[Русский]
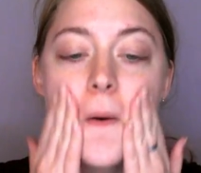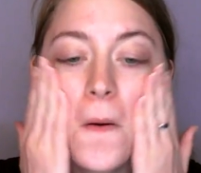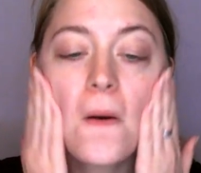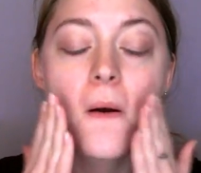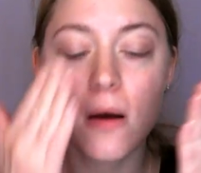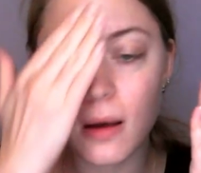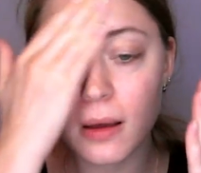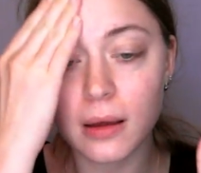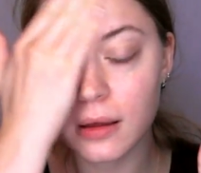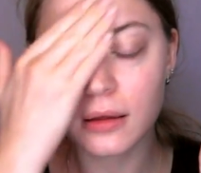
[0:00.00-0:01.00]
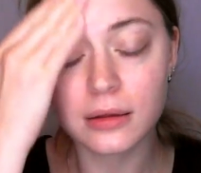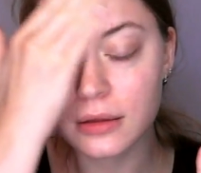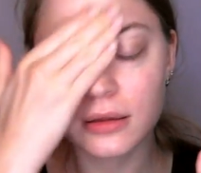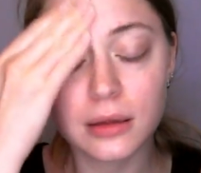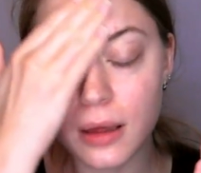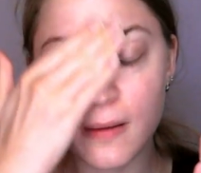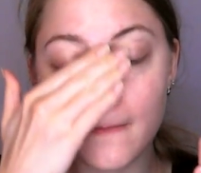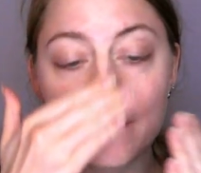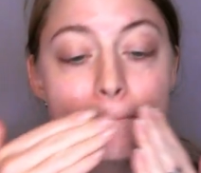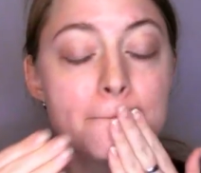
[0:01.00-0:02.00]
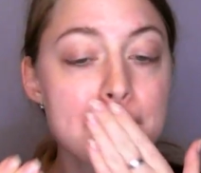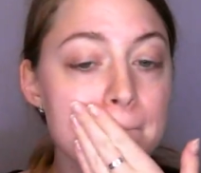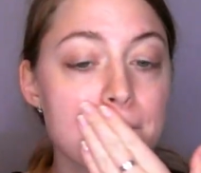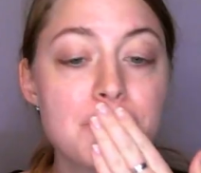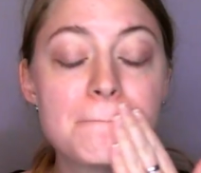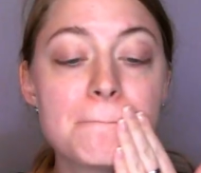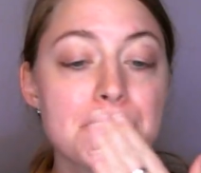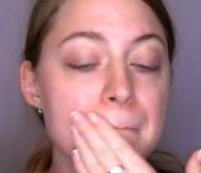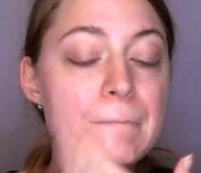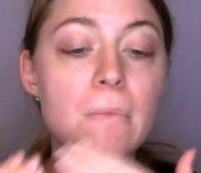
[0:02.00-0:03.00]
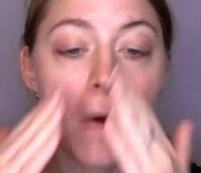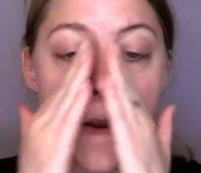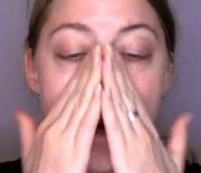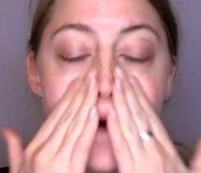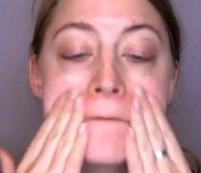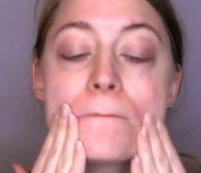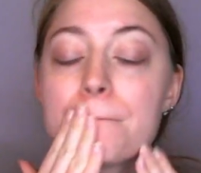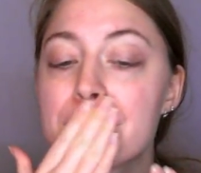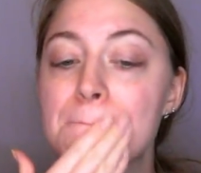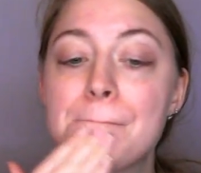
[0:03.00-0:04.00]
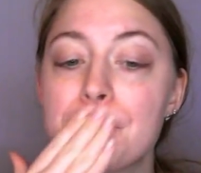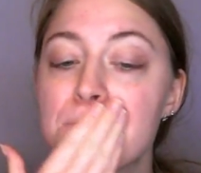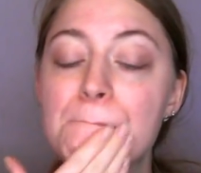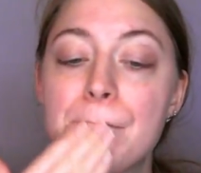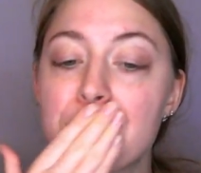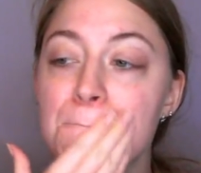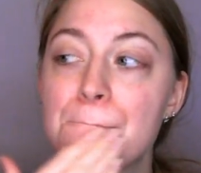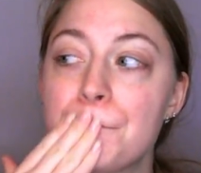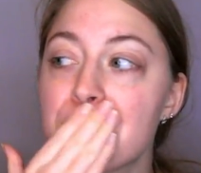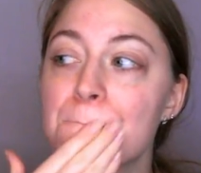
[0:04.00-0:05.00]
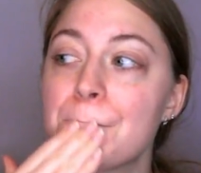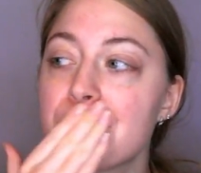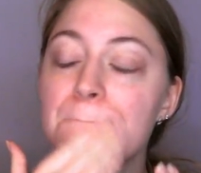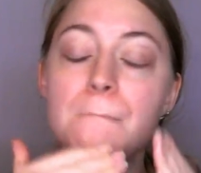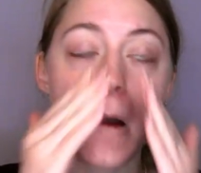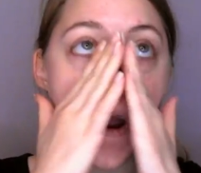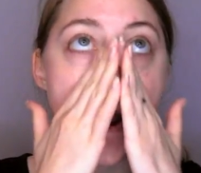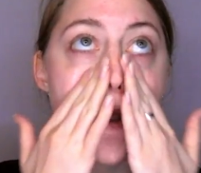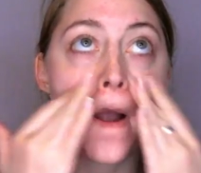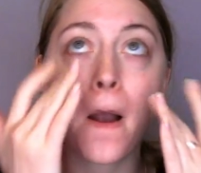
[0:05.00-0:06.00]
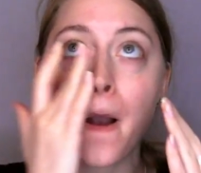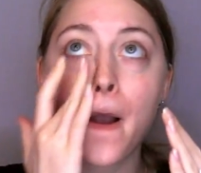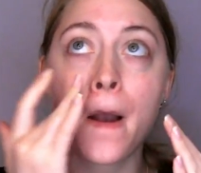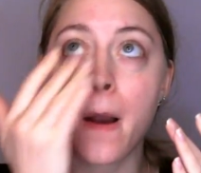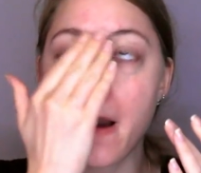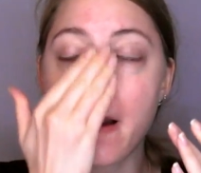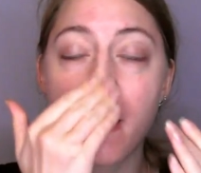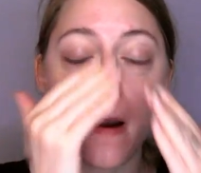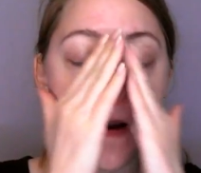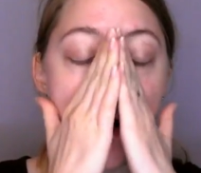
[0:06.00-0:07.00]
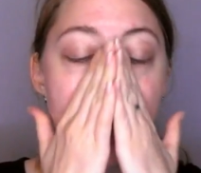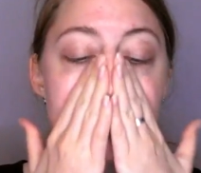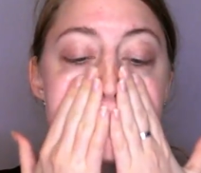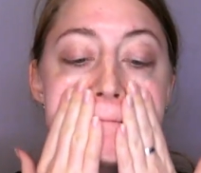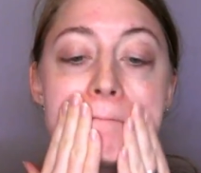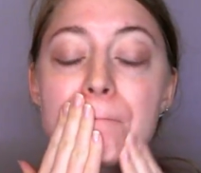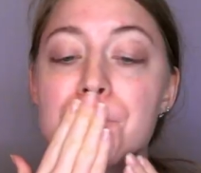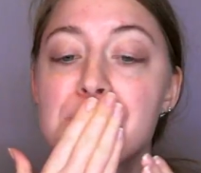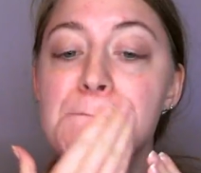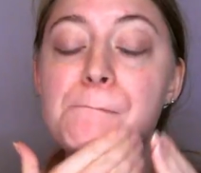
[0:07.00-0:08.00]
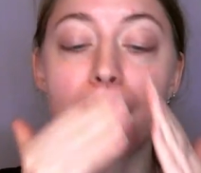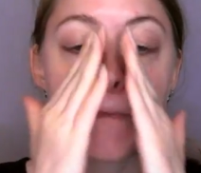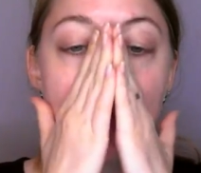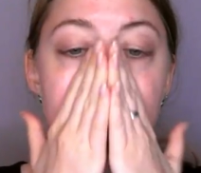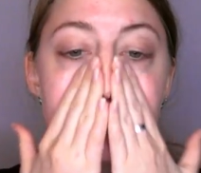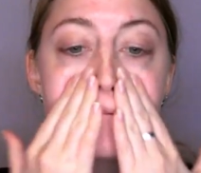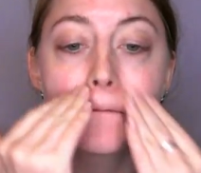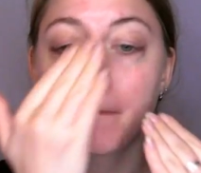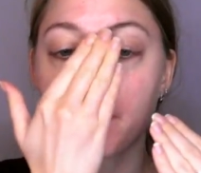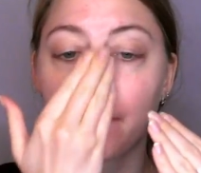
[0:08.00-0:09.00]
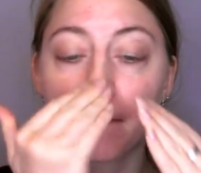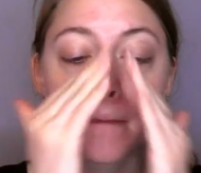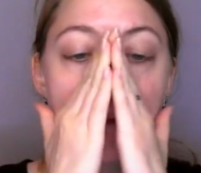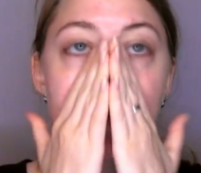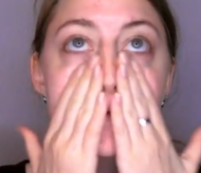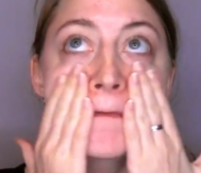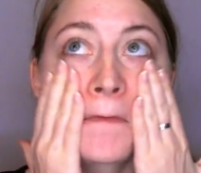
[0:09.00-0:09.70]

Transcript: Вначале наношу базу, у меня это серум от L'Oreal, а, он продается только за границей, к сожалению, но если вы вдруг его увидите, очень советую купить, потому что это легкая сыворотка,